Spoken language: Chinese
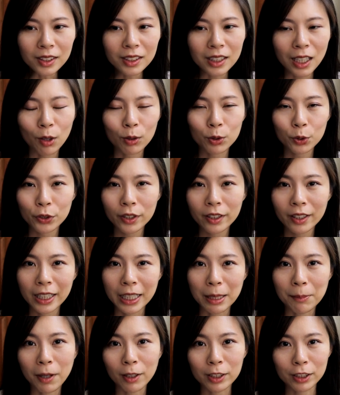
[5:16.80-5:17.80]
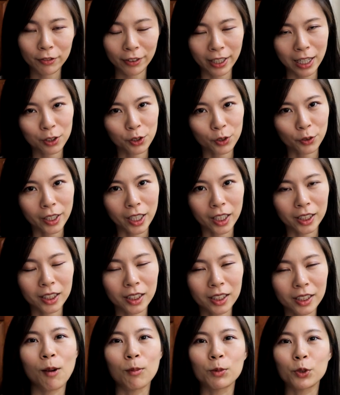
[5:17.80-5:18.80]
那我觉得礼貌是非常重要
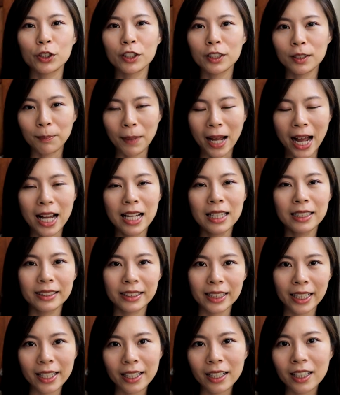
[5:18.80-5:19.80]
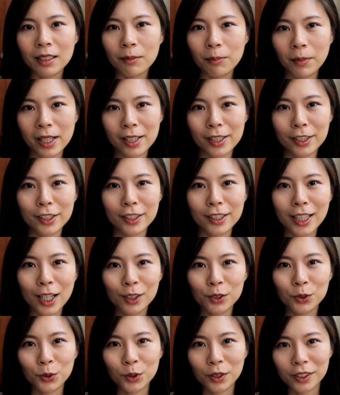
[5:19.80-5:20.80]
的。那我们就是把这一个面试
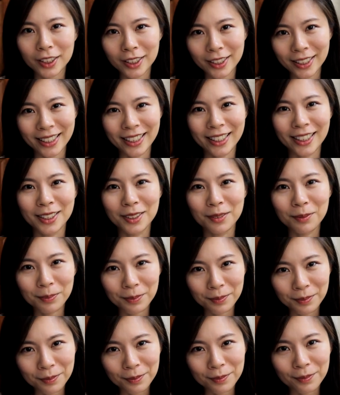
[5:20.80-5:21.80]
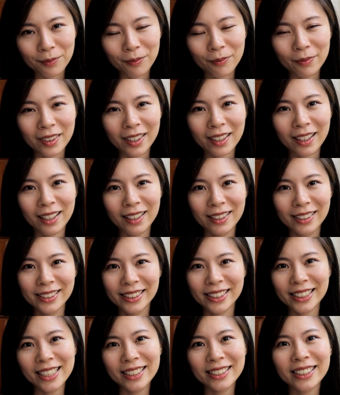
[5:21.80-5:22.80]
当做是一个。
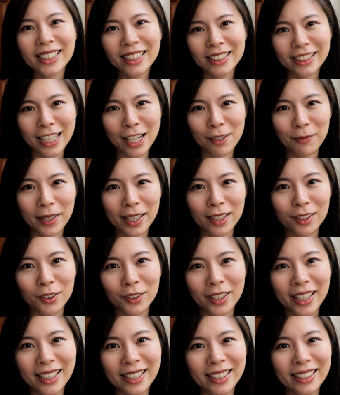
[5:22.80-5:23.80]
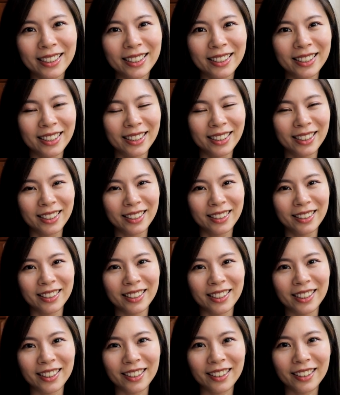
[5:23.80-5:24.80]
真正在面对
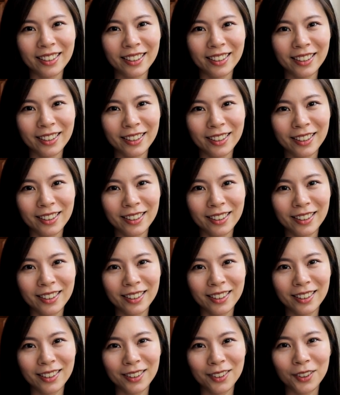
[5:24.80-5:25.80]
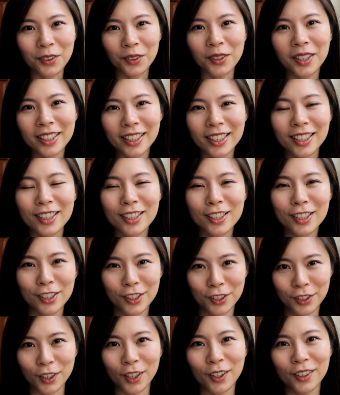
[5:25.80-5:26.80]
你的旅客的
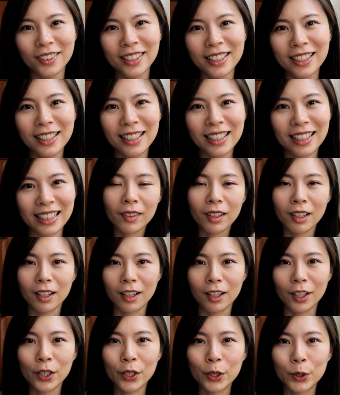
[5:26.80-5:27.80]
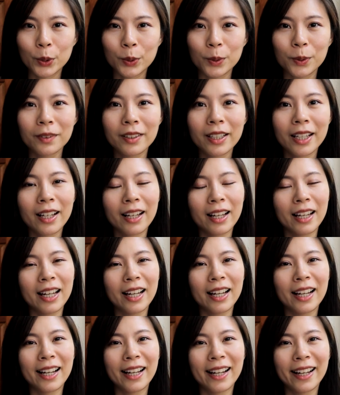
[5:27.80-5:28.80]
时候，然后
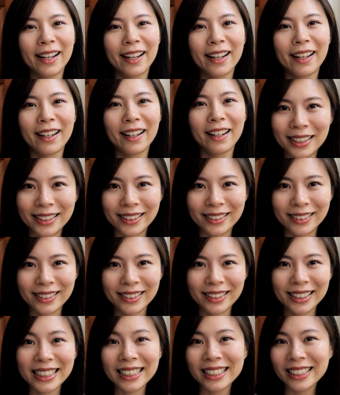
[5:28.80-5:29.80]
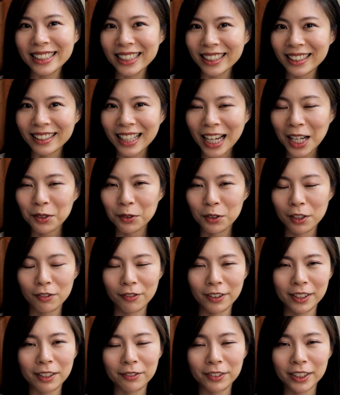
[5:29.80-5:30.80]
很亲切的态度是
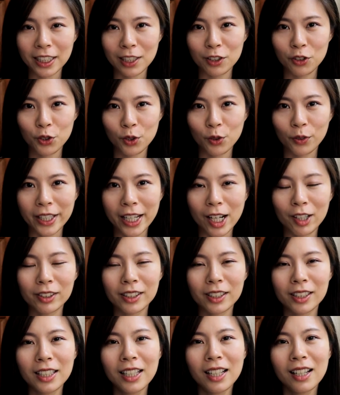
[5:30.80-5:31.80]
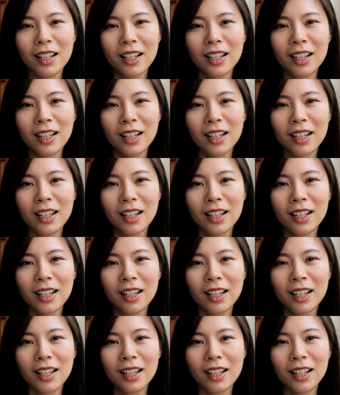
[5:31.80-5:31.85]
非常非常重要的。